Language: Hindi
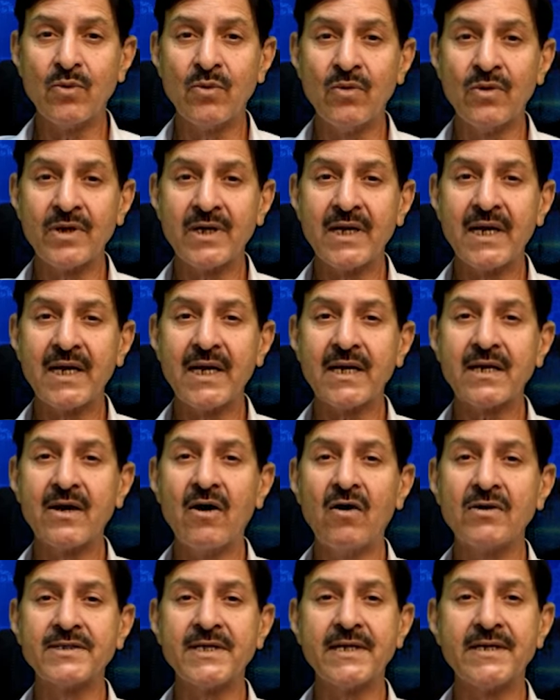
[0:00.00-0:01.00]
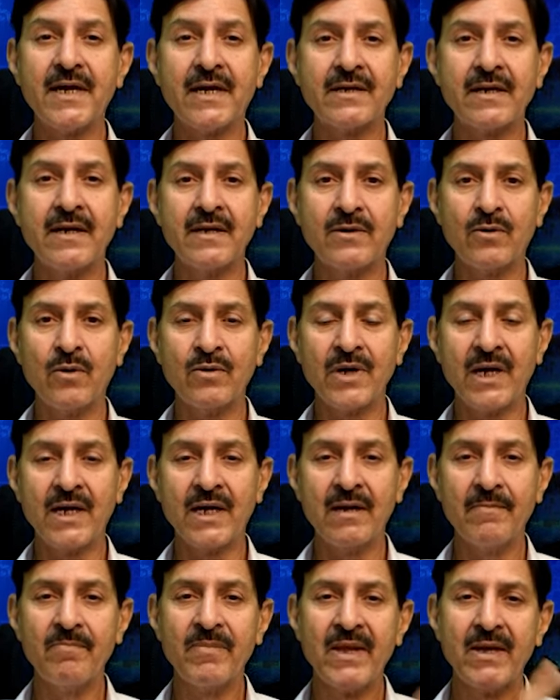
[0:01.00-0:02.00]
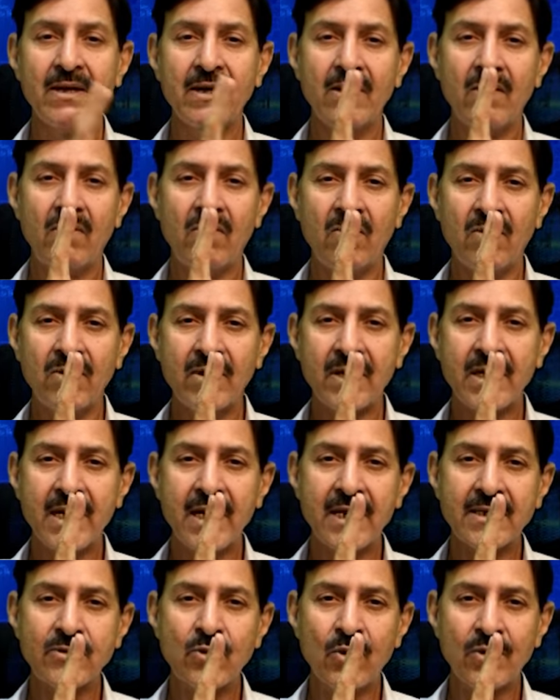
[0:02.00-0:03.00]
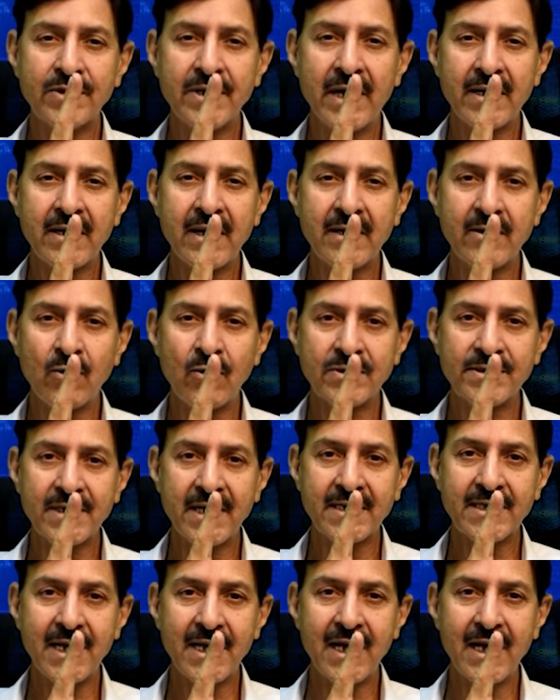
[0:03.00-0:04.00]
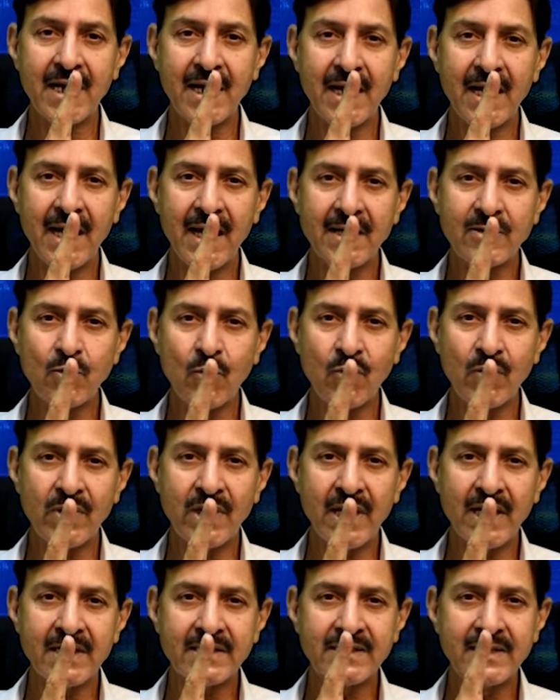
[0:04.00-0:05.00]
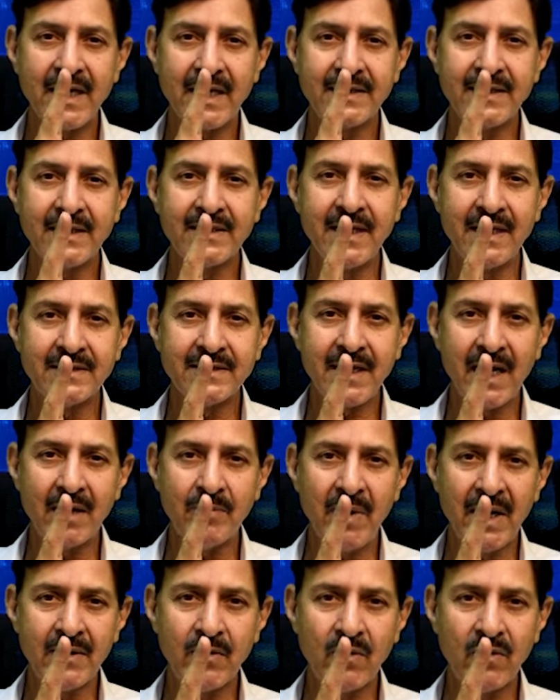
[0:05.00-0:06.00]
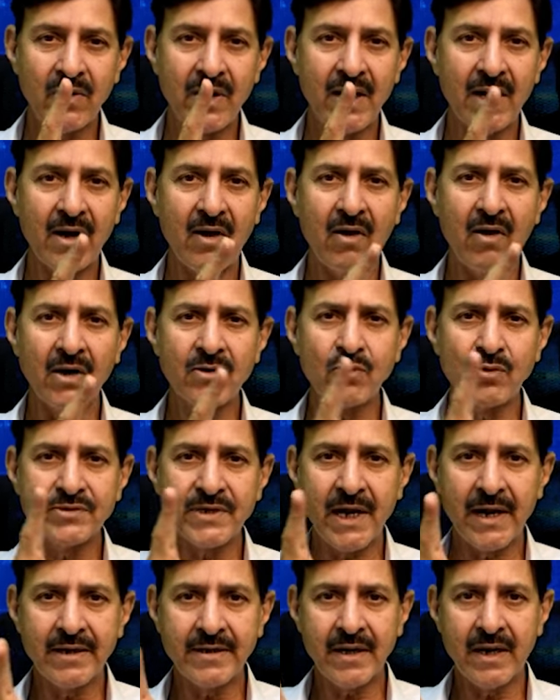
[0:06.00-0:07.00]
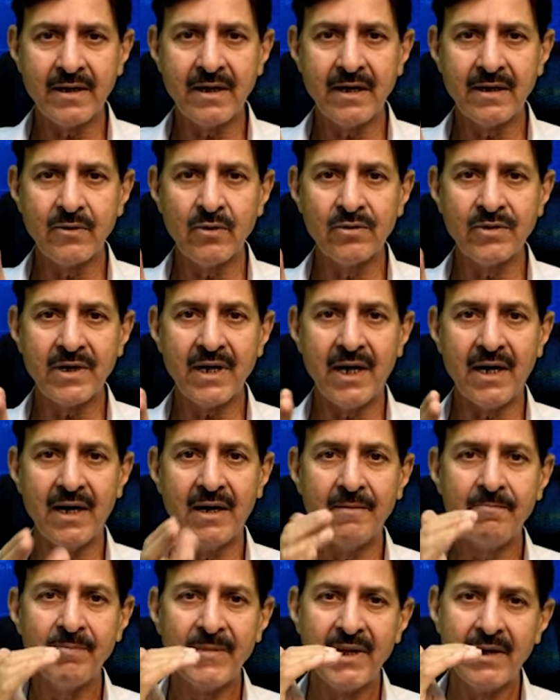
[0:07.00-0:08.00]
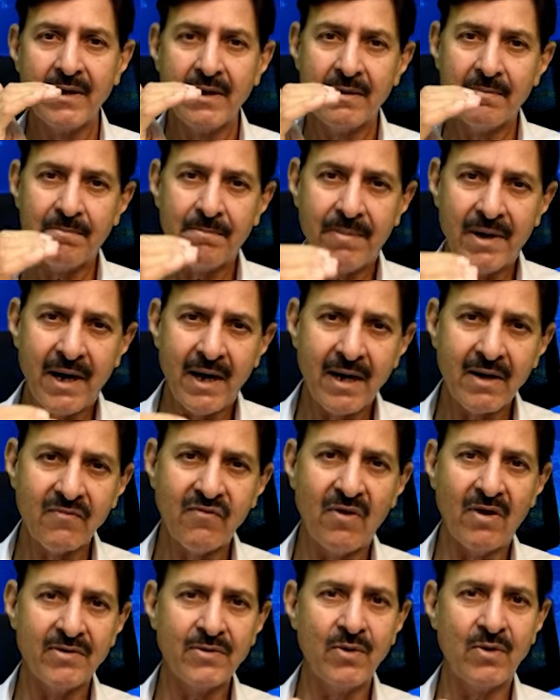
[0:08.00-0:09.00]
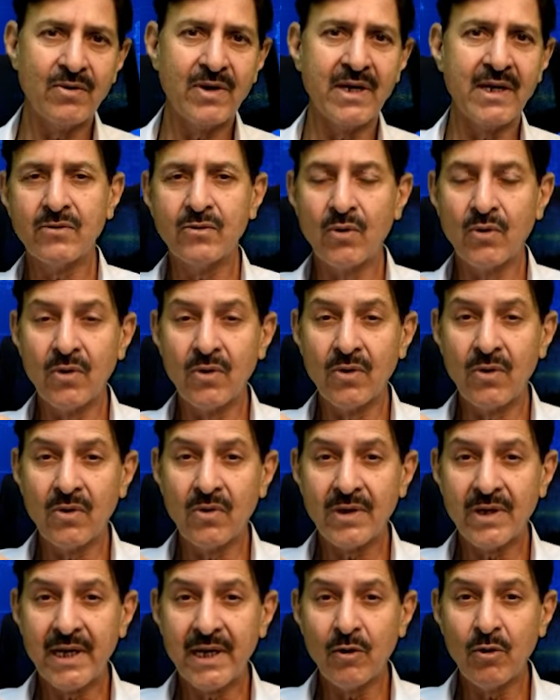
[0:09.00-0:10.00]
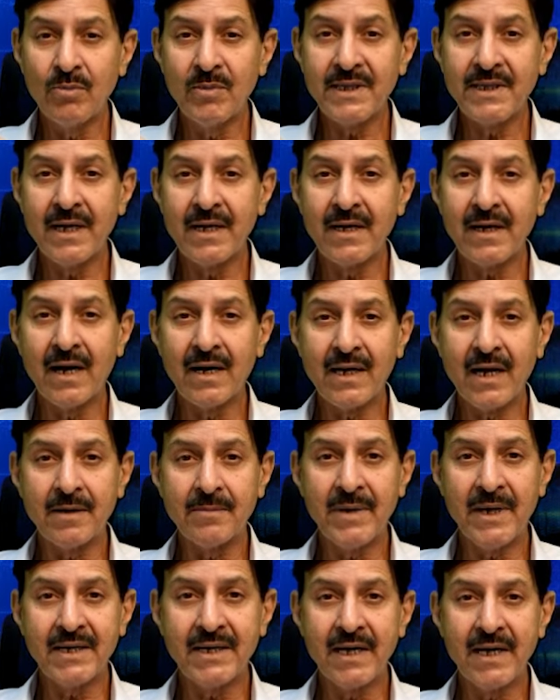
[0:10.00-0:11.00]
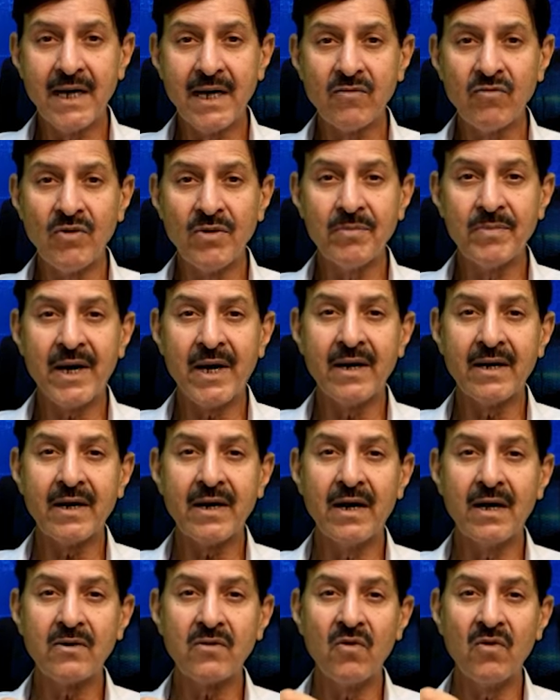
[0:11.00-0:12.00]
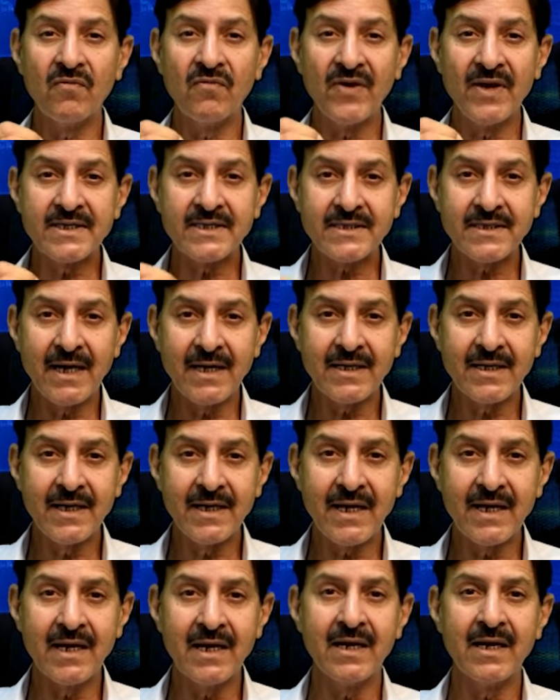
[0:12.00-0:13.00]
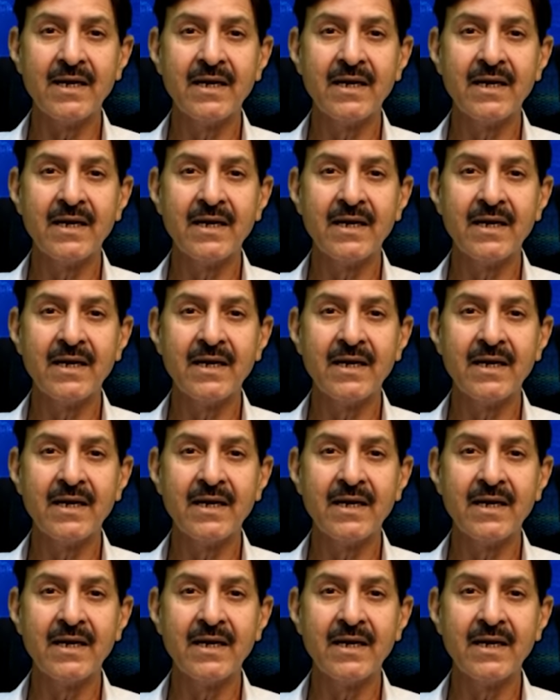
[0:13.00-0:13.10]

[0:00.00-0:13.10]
तो उनके कौन से टारगेट होंगे उनके दो टारगेट हो सकते हैं एक तो उनके साथी जज साहबान होंगे और दूसरा टारगेट उनका पाक फौज होगी जो लोग ये उम्मीदें लगा कर बैठे हैं कि इमरान खान को फिक्स कर देंगे